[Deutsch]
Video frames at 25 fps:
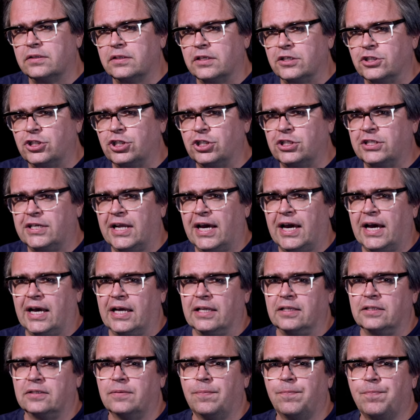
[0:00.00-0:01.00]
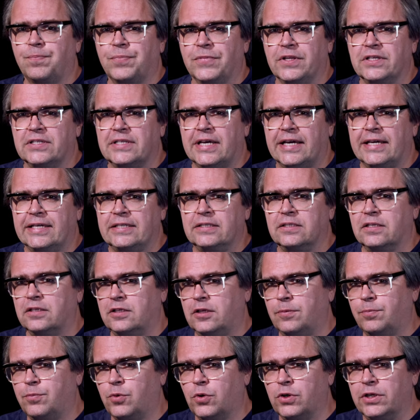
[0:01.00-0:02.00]
Der Staat das
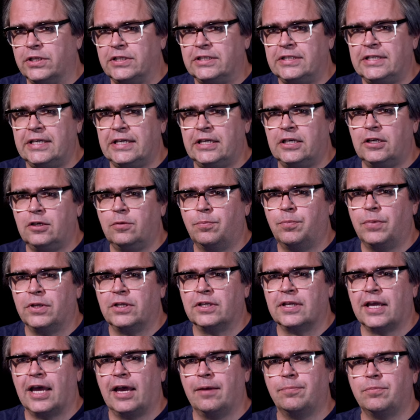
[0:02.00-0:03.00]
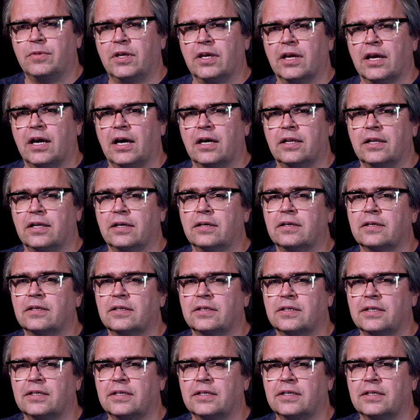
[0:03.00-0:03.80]
heißt, die Politik betreibt gerade